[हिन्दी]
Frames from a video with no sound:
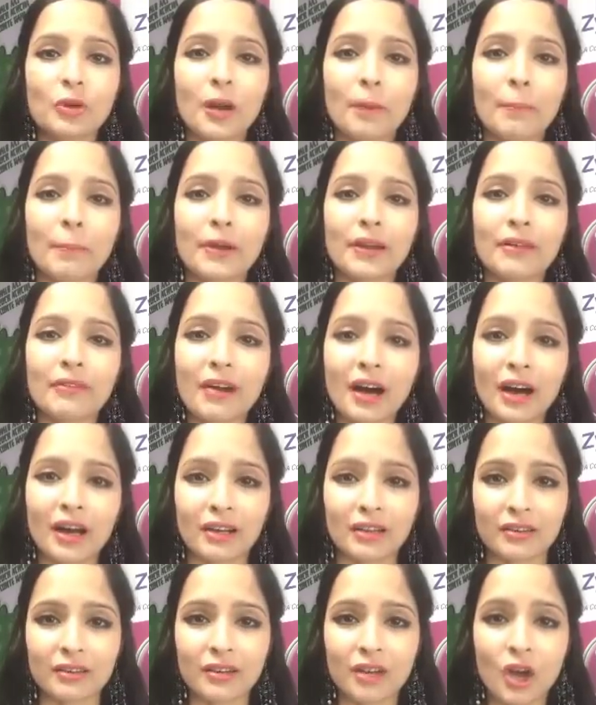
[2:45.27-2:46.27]
पूरा
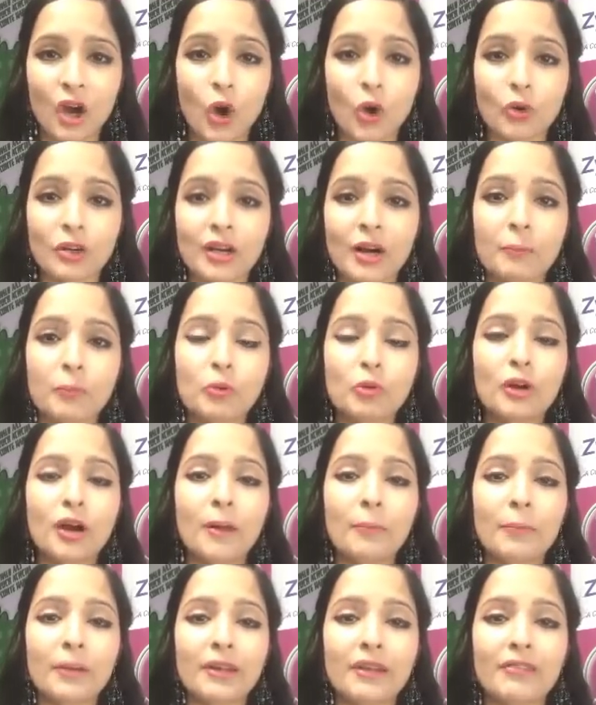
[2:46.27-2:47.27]
परिवार उनका
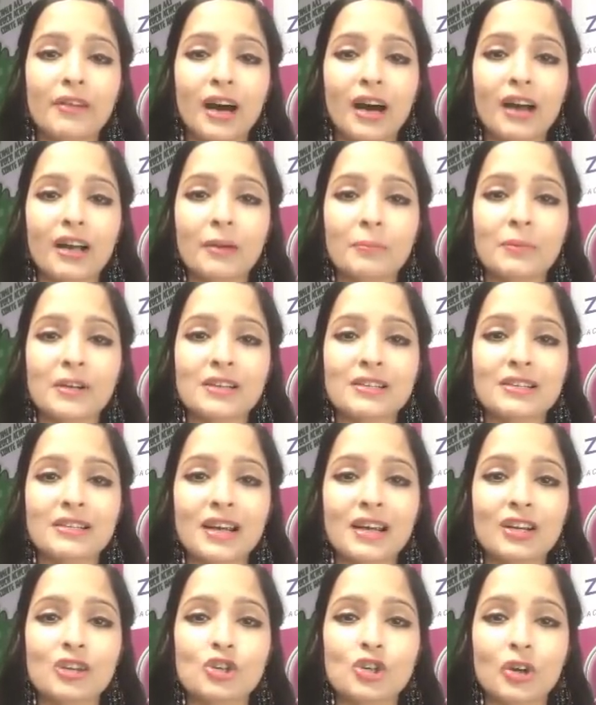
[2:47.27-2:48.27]
पूरा परिवार अपना
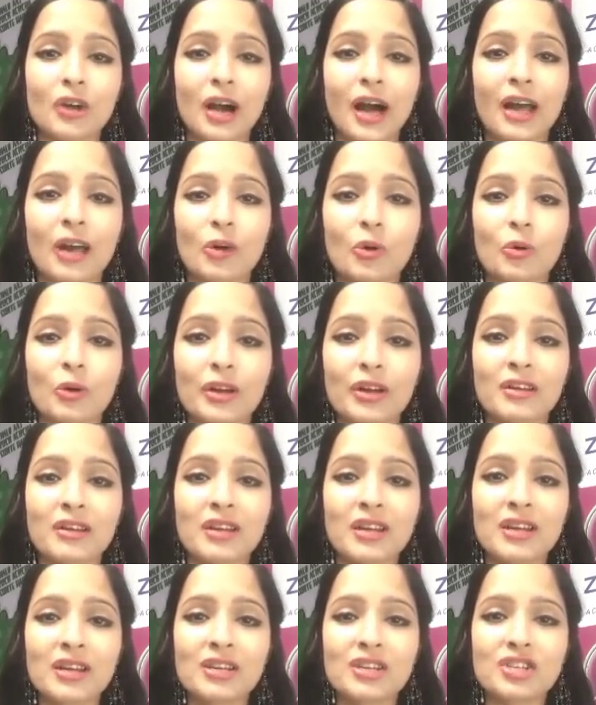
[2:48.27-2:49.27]
सर झुकाए हुए
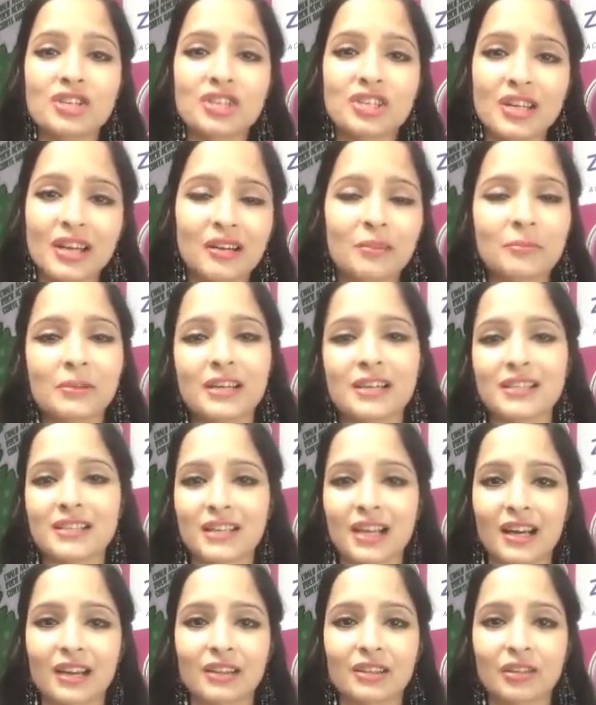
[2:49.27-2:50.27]
शर्म के
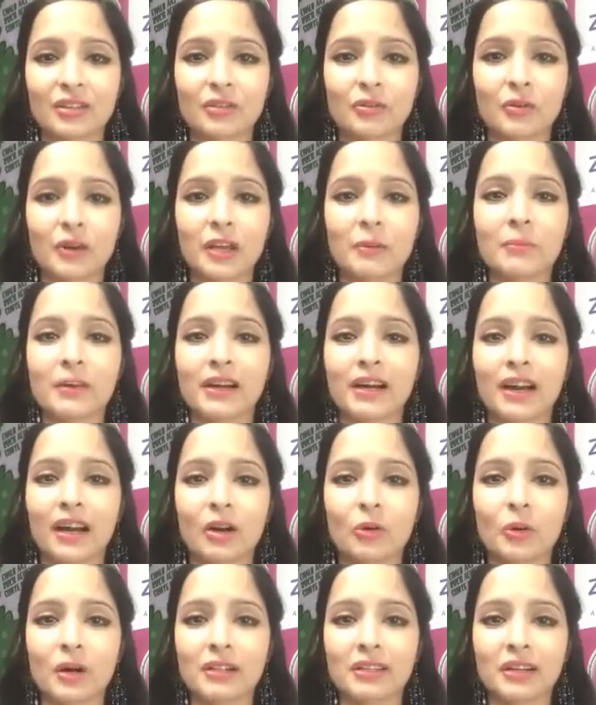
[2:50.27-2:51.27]
साथ वहीं पर
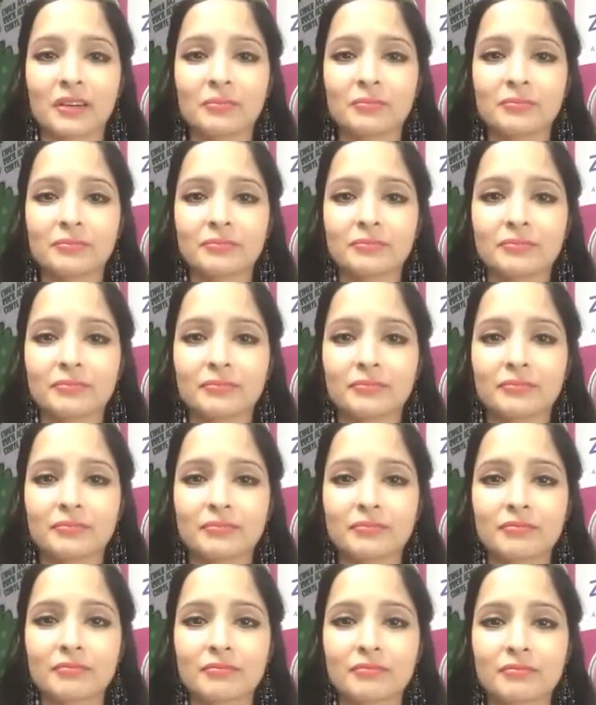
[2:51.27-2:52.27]
खड़ा हुआ था
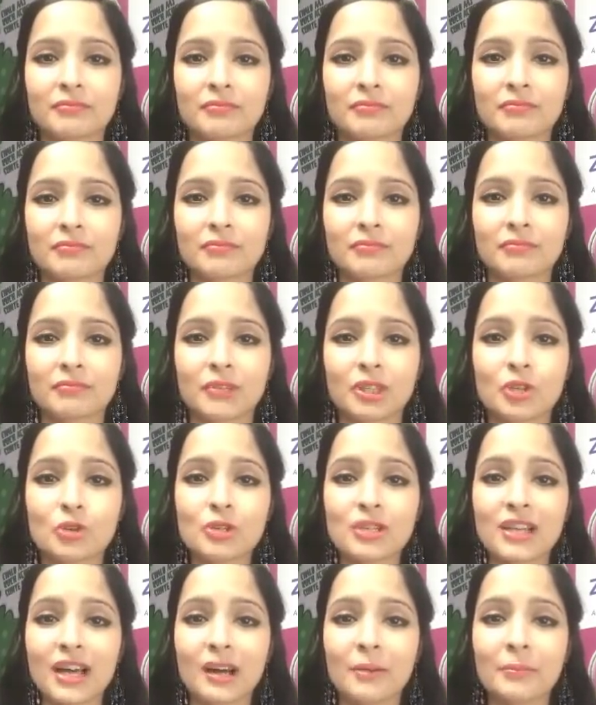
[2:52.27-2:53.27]

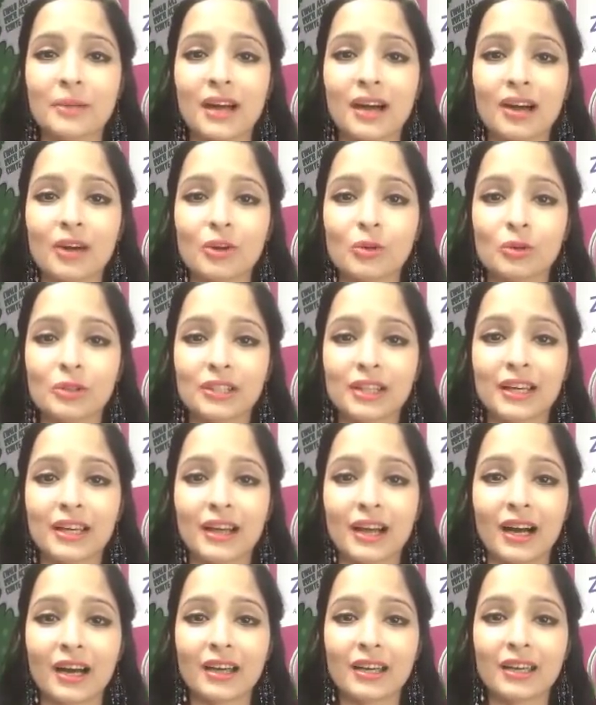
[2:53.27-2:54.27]
मधुर साहब ने आंख खोलते
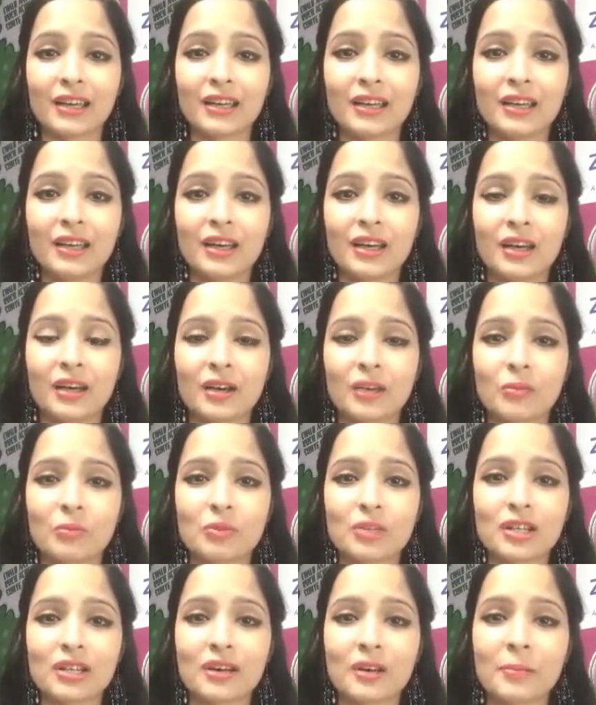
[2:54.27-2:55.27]
ही कहा कि
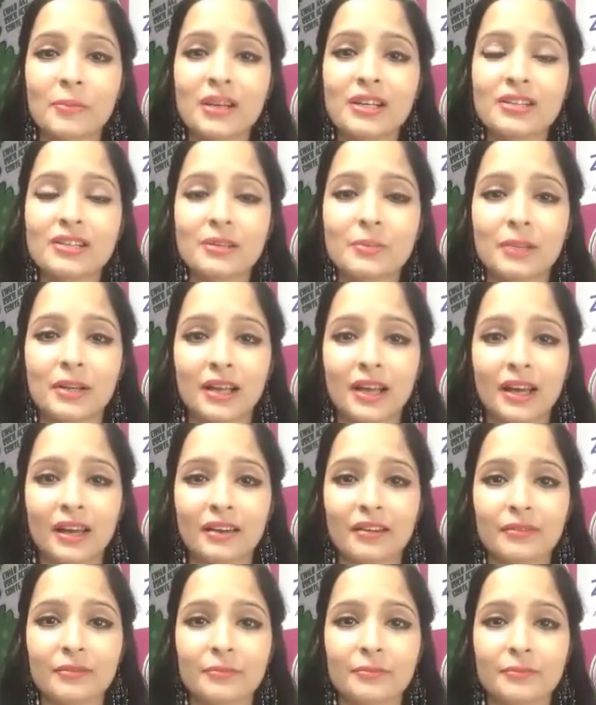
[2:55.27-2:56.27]
मुझे रमेश से मिलना
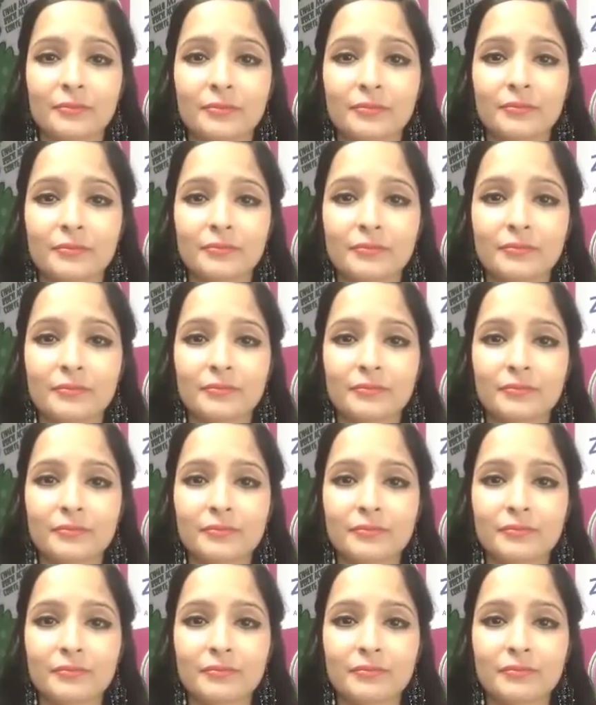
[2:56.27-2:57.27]
है
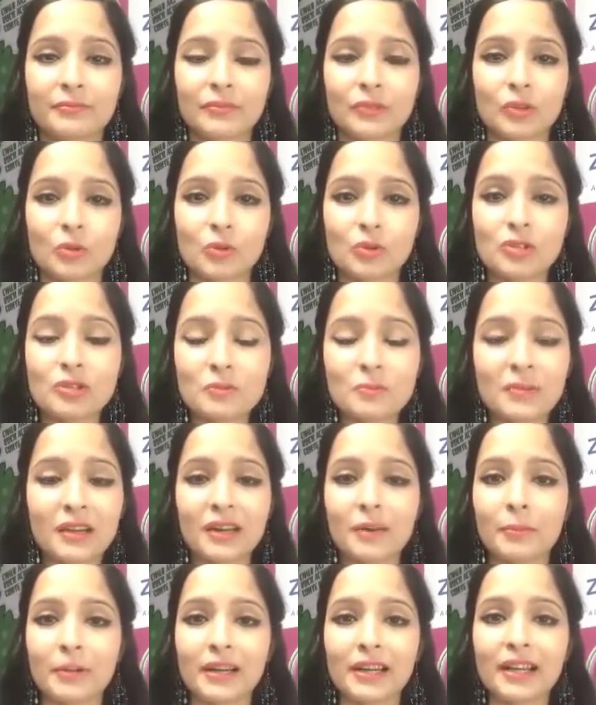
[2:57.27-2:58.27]
उस
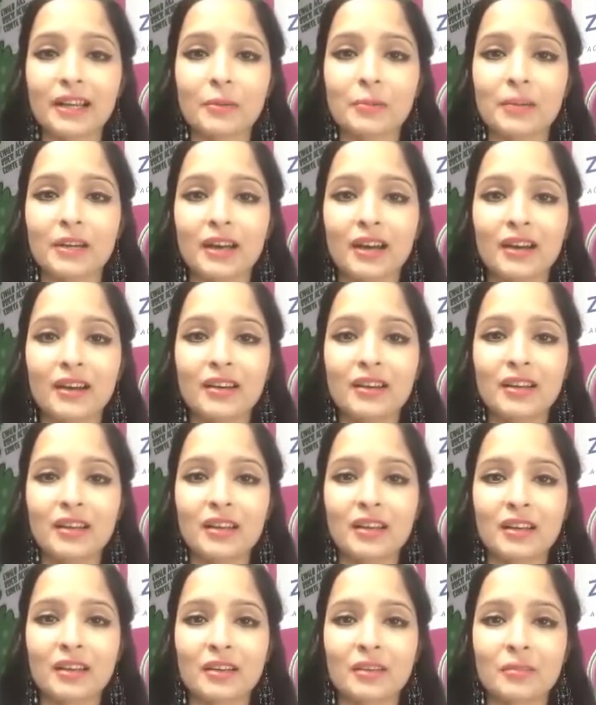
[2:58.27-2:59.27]
मेरे बेटे के बिना
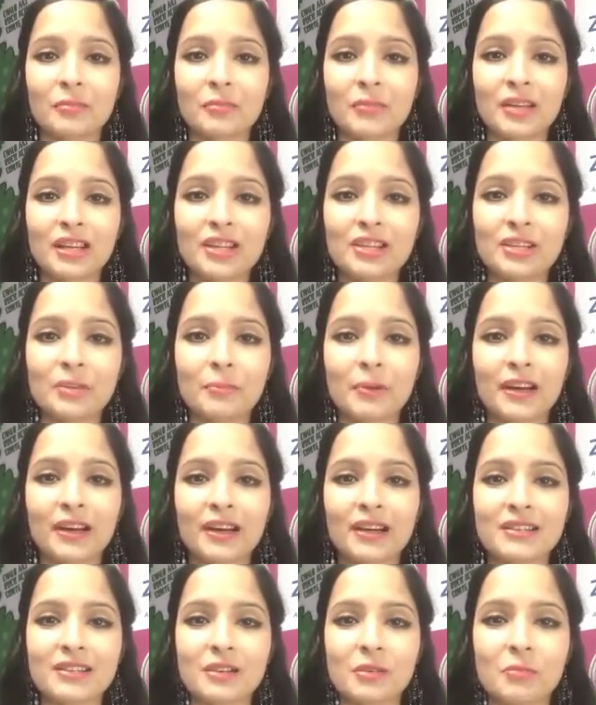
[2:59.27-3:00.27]
मेरा जी
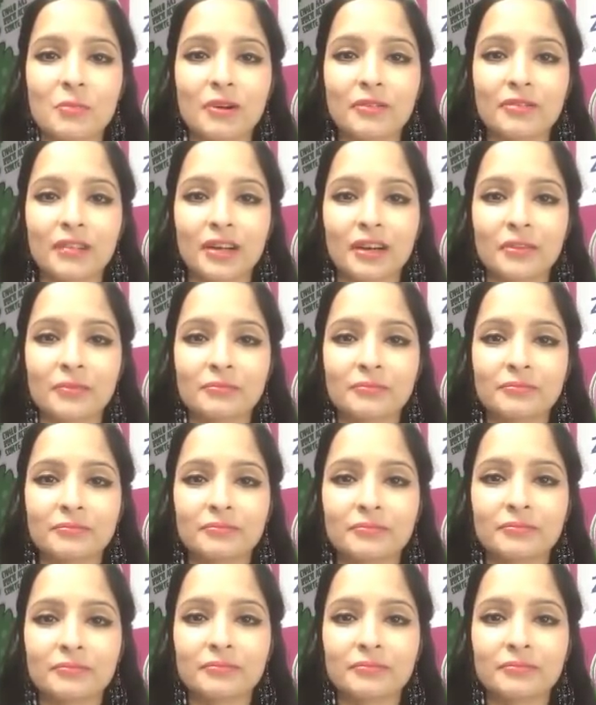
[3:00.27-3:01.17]
पाना असंभव था